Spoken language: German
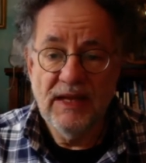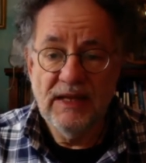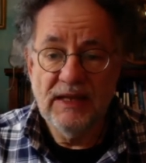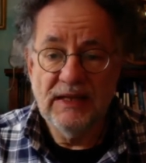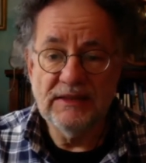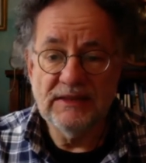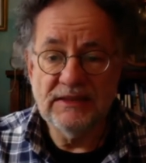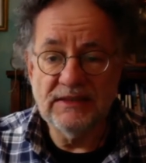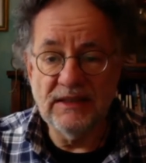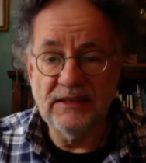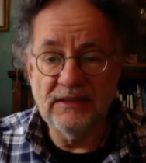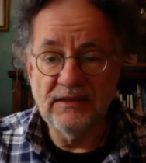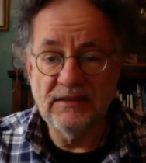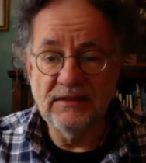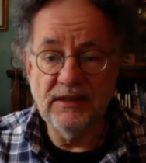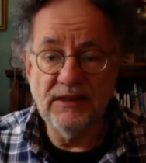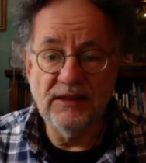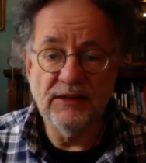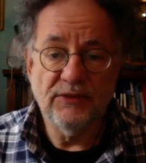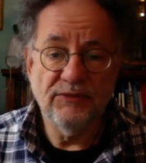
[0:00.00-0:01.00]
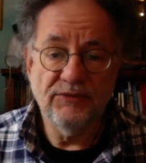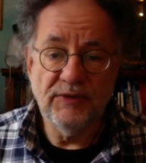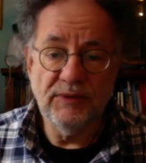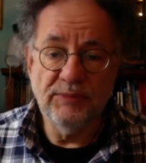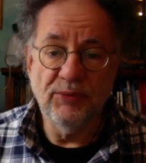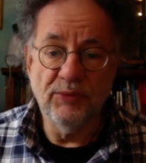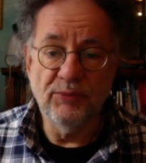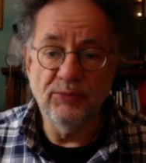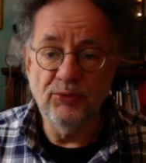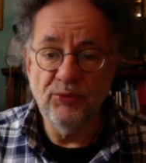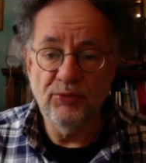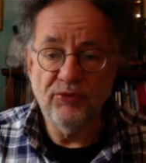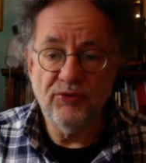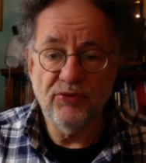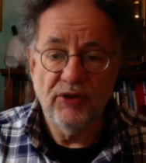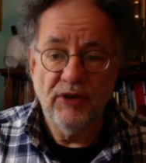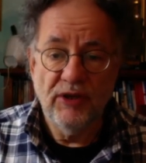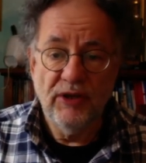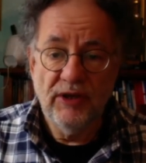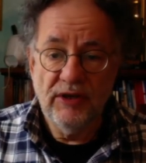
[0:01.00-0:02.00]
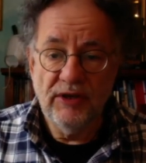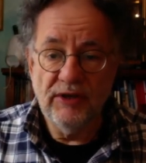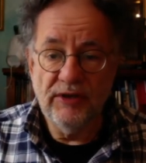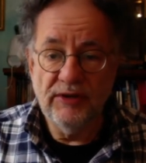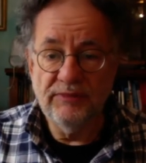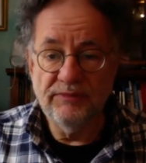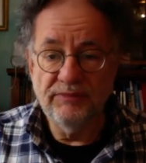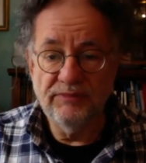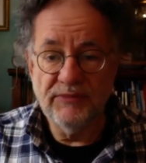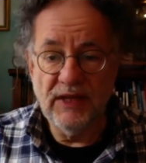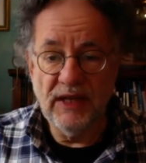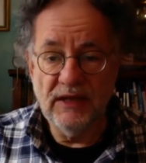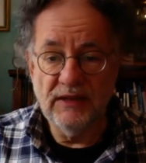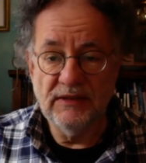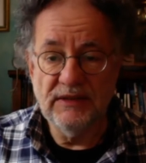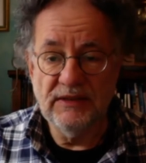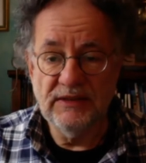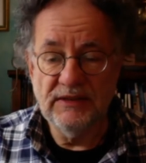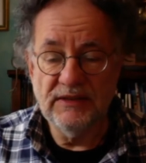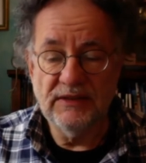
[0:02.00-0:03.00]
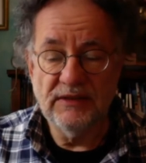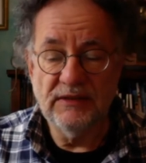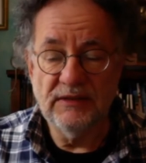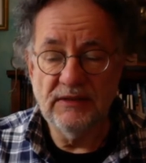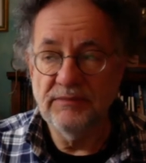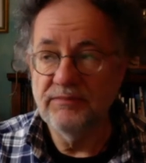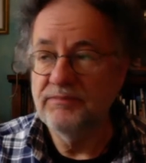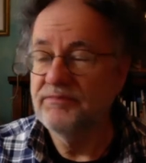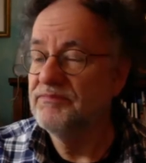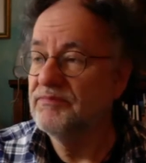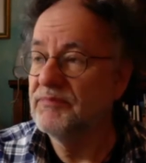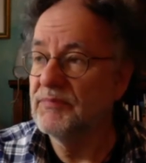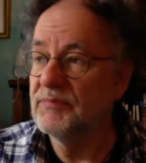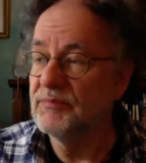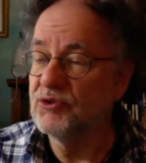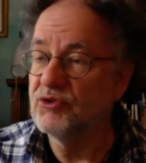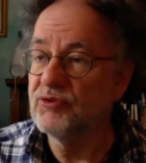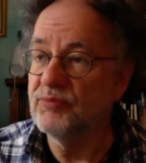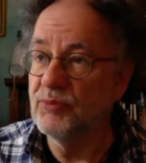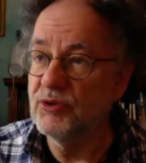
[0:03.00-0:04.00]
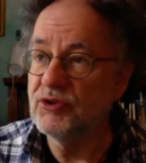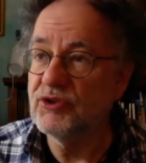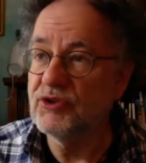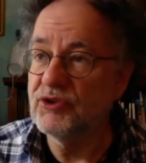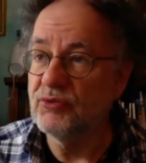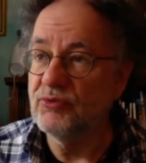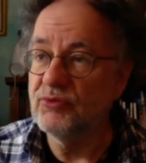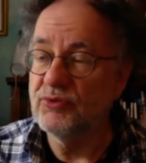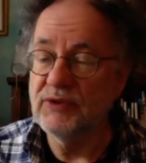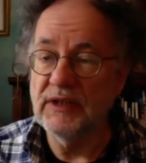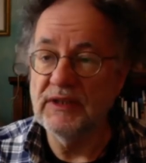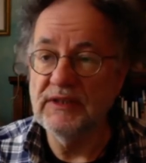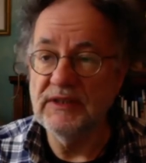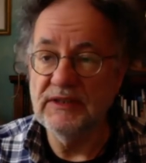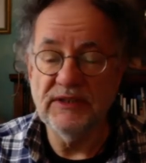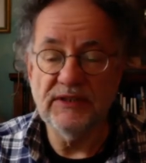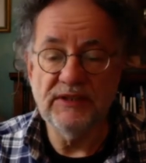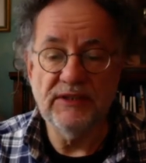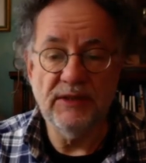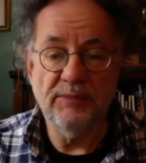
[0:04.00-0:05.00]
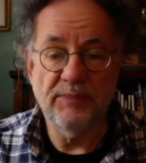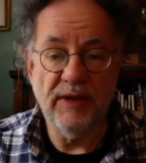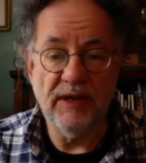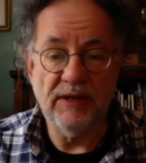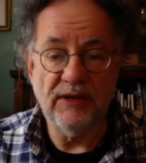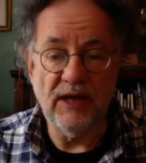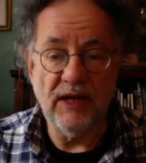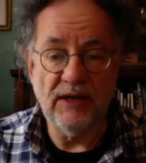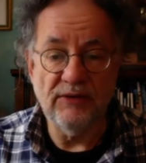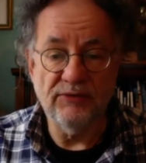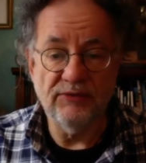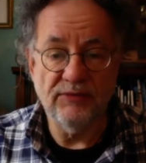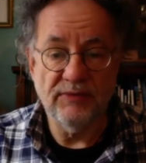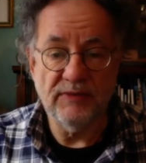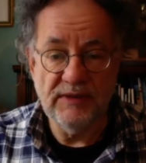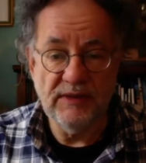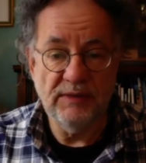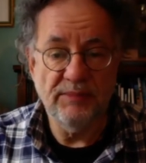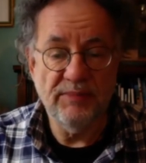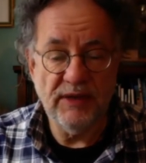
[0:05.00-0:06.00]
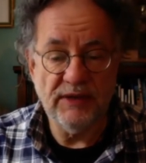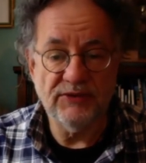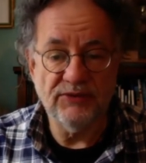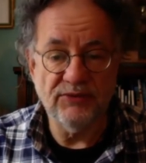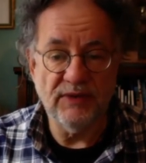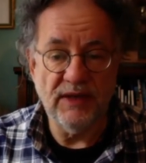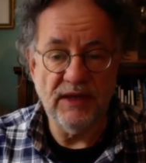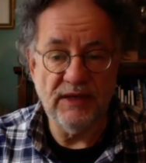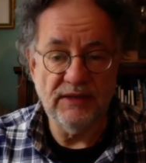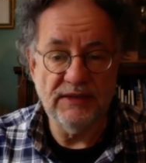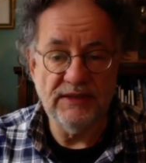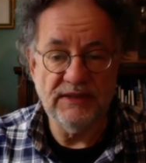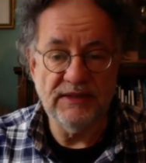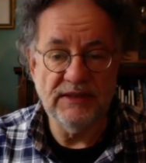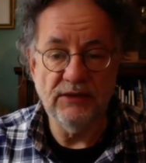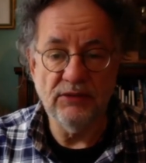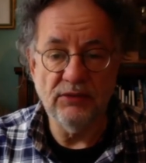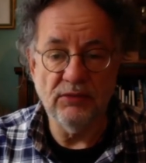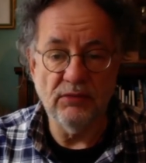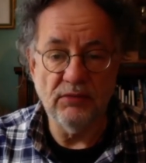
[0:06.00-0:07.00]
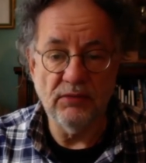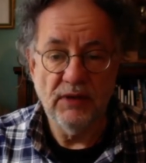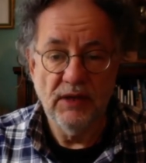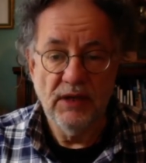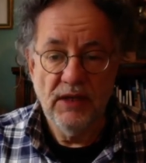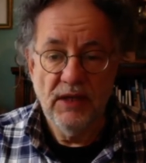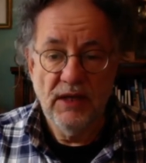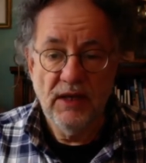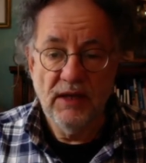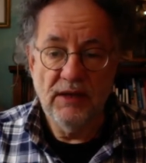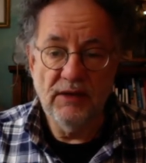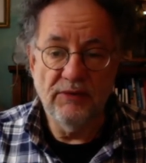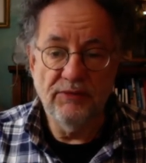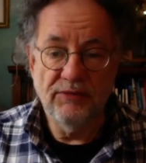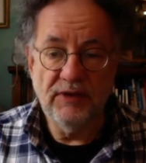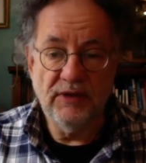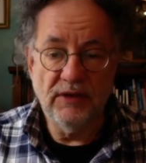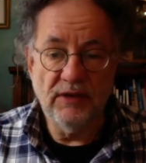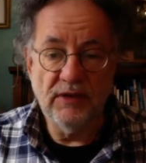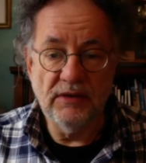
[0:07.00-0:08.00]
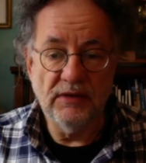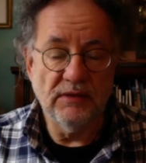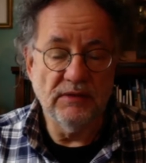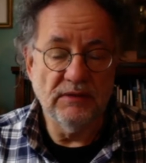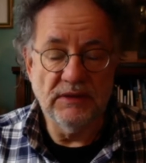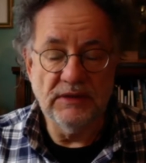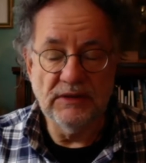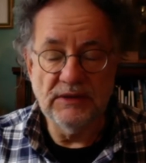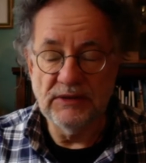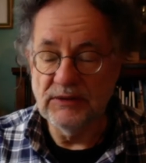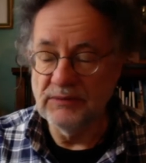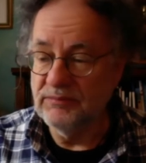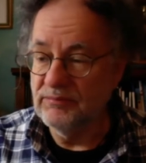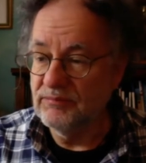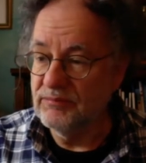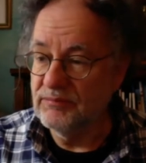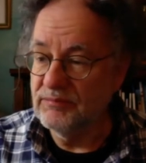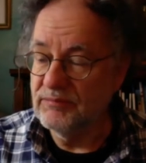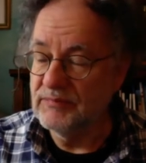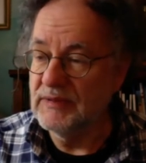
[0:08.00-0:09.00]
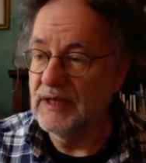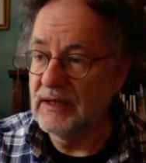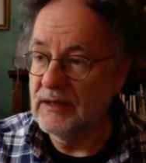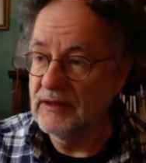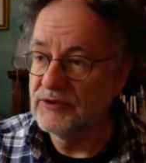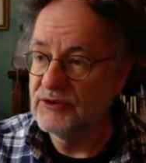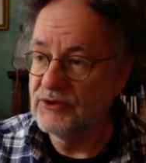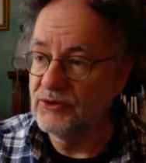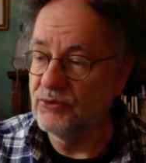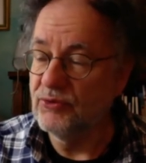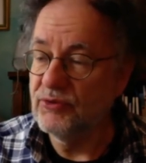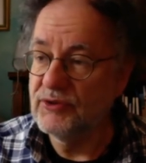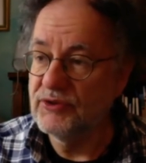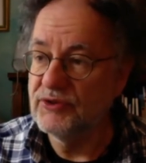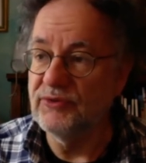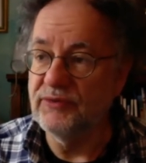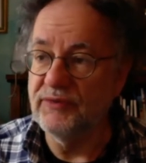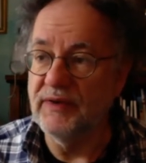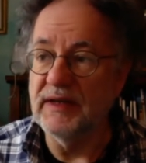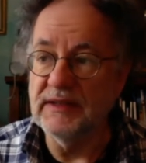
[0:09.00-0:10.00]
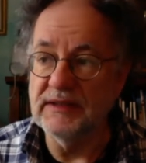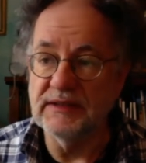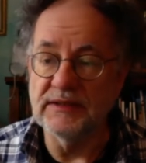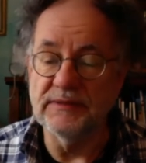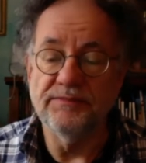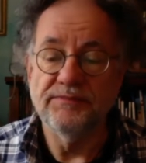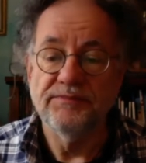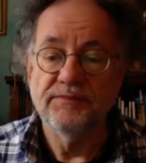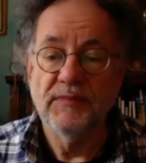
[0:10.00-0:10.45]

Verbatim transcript: ist dann irgendwie bemüht, ähm, ja, diese Beschmutzung oder diese Depersonalisierung äh, wieder ähm, ja, zurückzuweisen.